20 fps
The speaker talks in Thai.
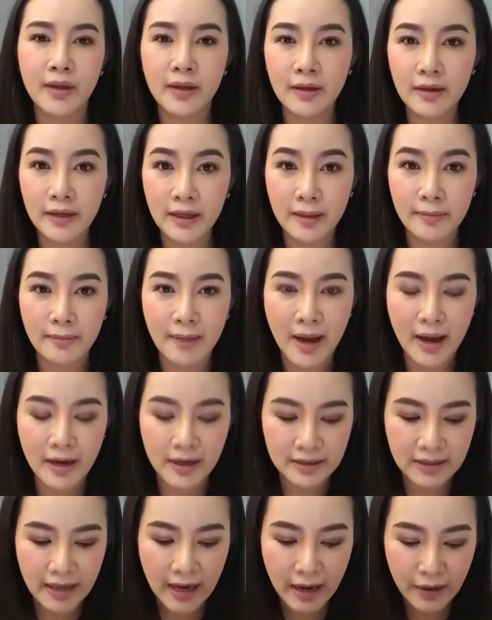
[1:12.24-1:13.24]
ดีมาก
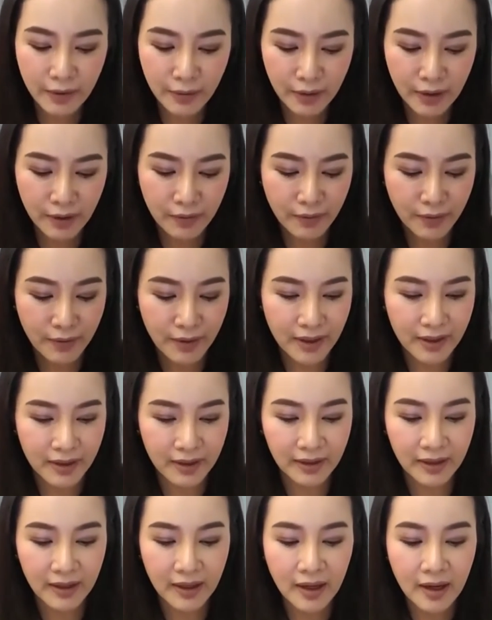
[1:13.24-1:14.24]
เดี๋ยวจะให้ดูรีวิววันห
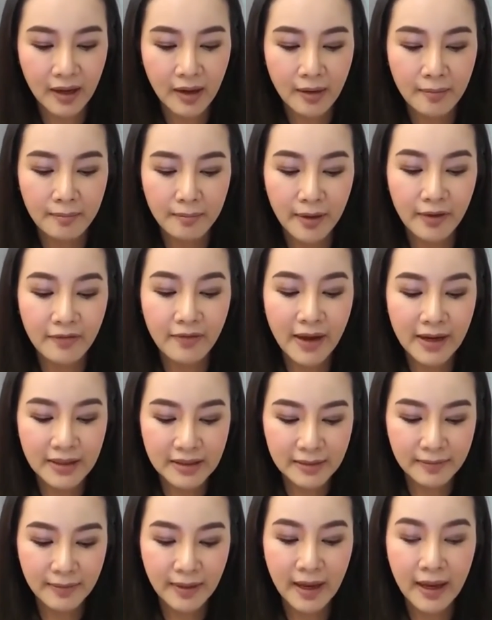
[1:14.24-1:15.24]
นึ่ง เป็นแฟน
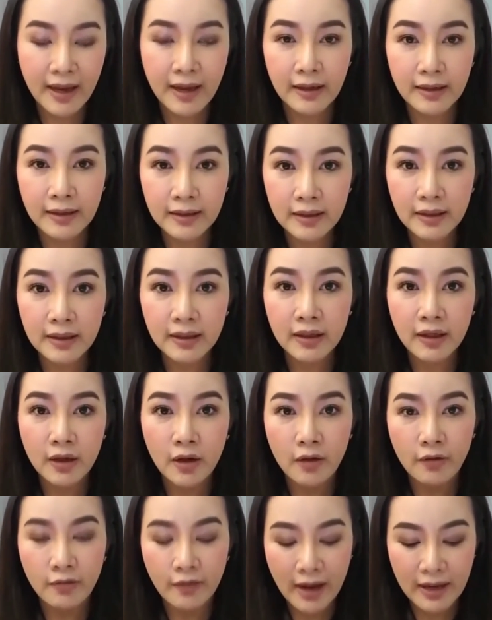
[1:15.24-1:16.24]
จิ๊บเอง คือ
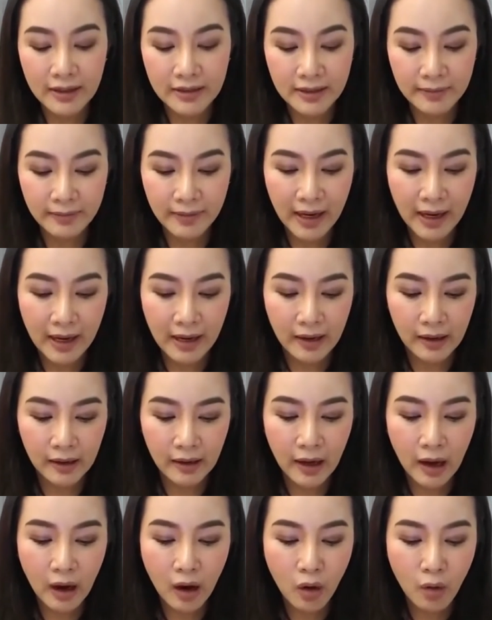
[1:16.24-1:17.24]
แฟนจิ๊บเนี่ย
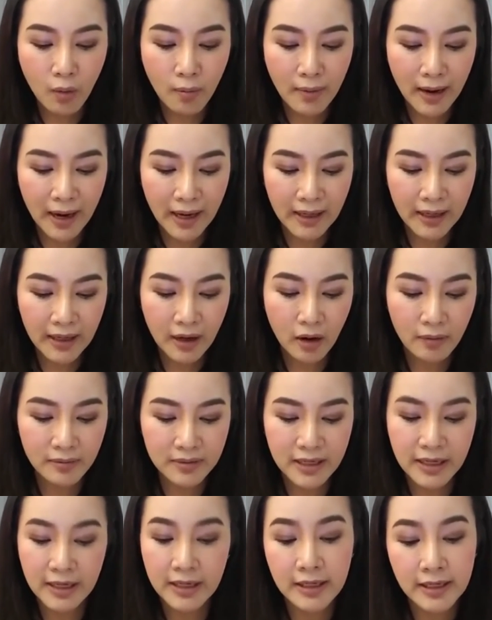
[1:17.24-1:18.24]
เขาไม่ยอม
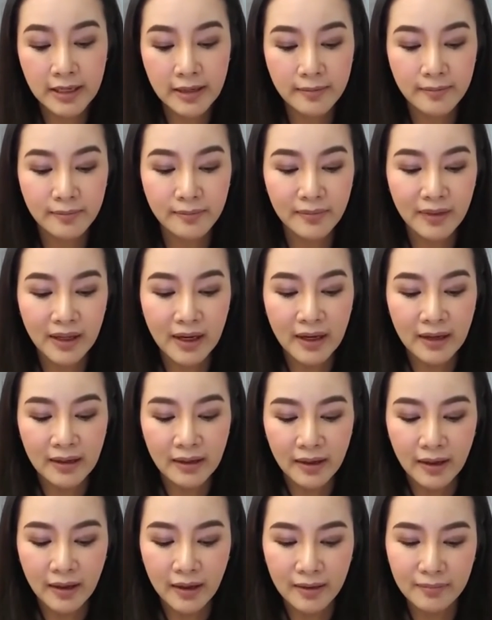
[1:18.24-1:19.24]
ใช้ครีม
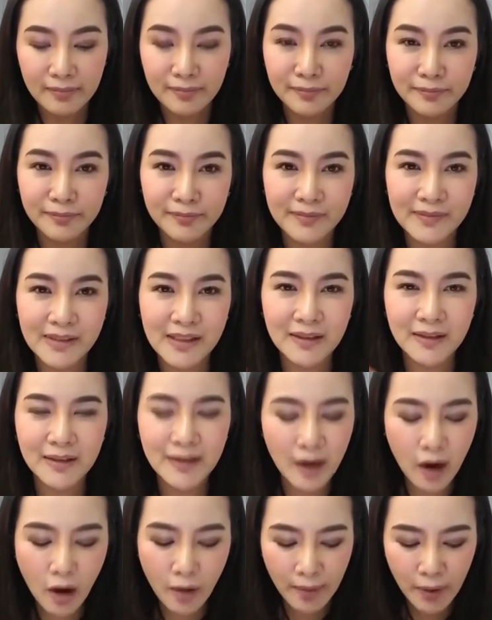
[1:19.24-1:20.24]
ถ้าเกิดคื
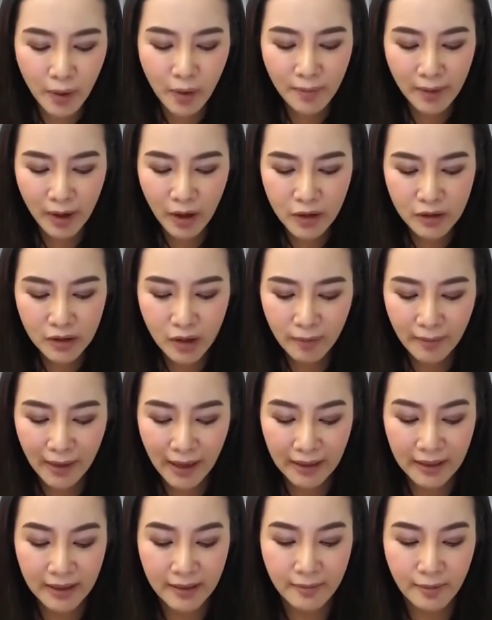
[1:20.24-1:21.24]
อเขาเป็นคนไม่ค่อยชอบทา
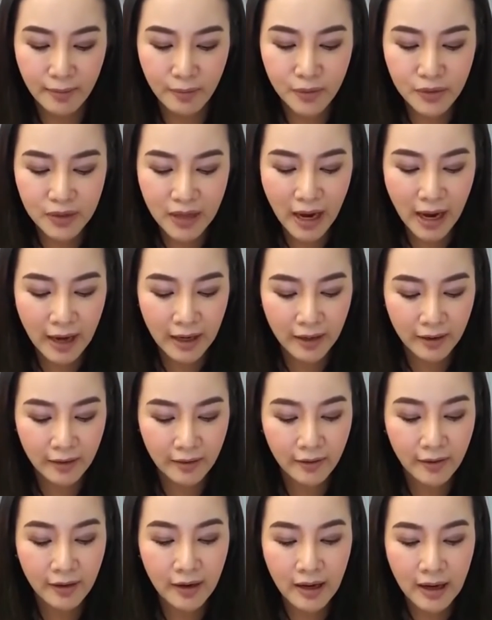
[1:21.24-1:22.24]
ครีมอะผู้ชายอะ
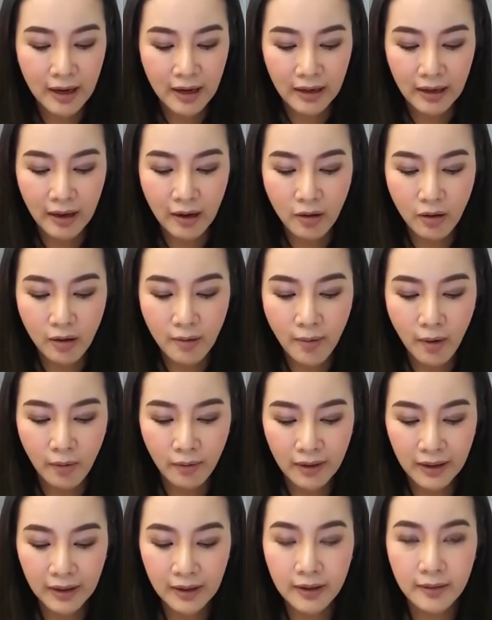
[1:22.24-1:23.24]
เนาะ แล้วเขาก็บอก
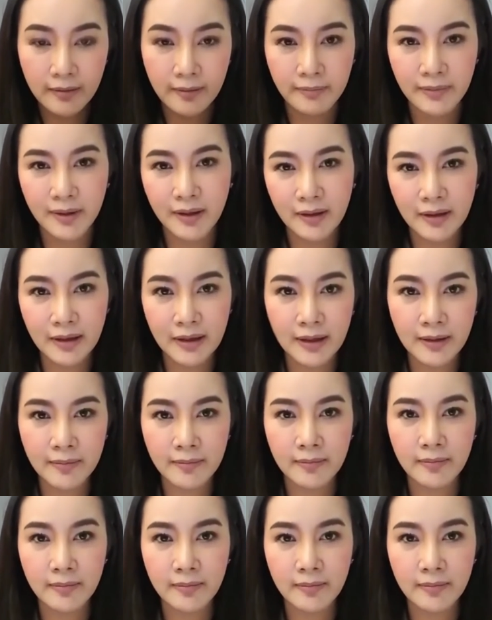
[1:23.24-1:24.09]
ว่าถ้าเกิดแบบครีม